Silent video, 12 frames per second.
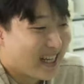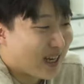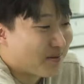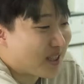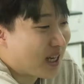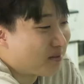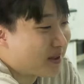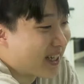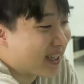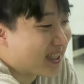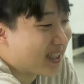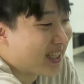
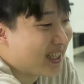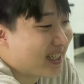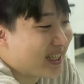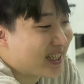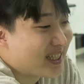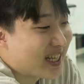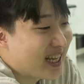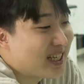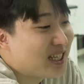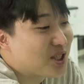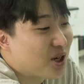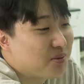감사합니다. 근데
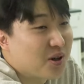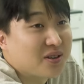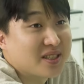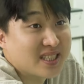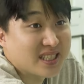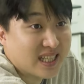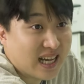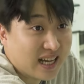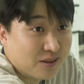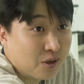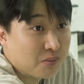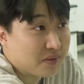대리 서명은
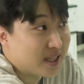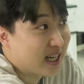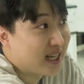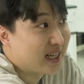안 됩니다.